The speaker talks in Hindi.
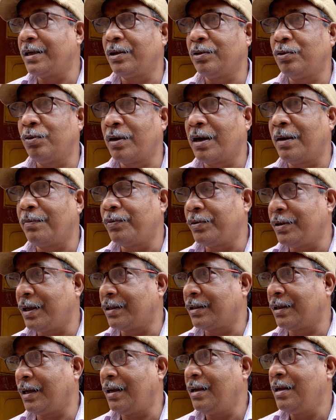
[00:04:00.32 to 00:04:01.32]
का जो दुर्गा
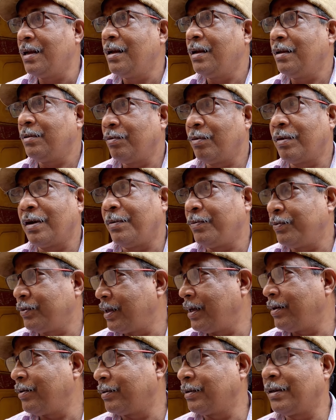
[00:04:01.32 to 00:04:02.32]
पूजा था दुर्गा
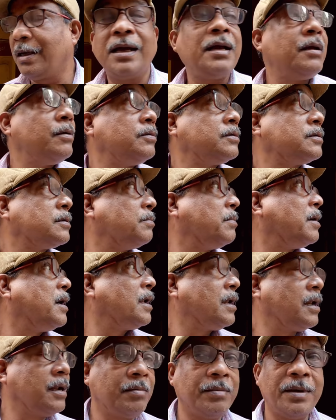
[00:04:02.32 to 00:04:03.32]
पूजा होता है उस
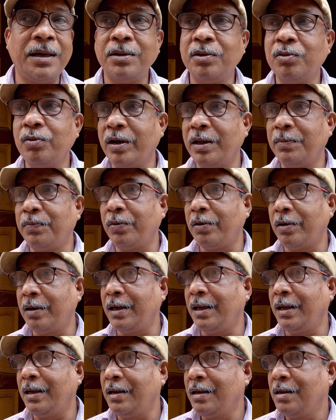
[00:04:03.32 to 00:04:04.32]
मोहल्ला में दुएर
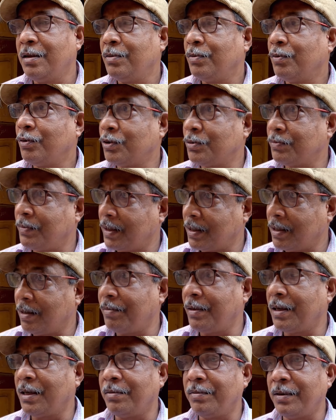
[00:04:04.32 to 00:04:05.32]
पल्ली उसमें
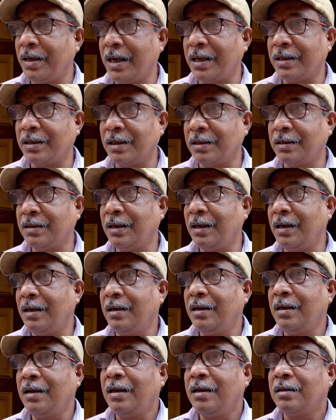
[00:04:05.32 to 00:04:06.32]
कभी कभी आता थे
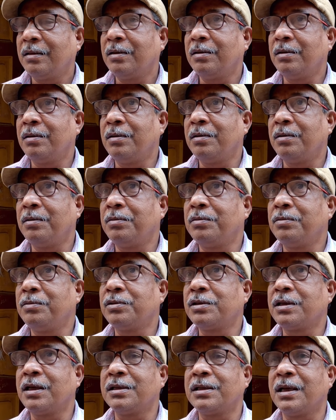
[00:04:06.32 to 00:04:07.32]

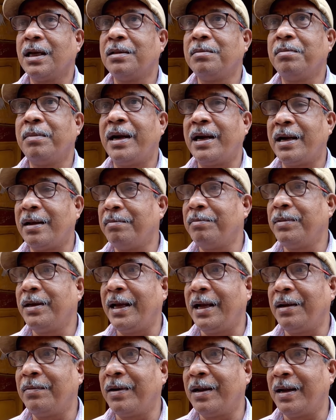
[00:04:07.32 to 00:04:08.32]
तो उसके साथ मैडम
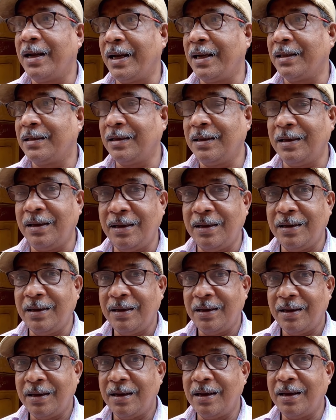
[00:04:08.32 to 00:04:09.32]
भी एक बार आया थे
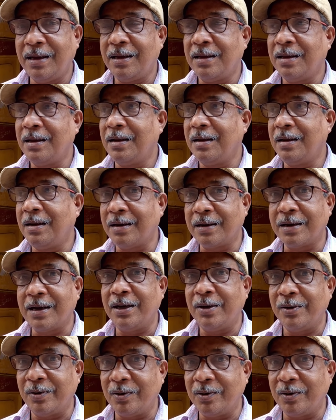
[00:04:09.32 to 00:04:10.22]
अच्छा, हाँ, लड़का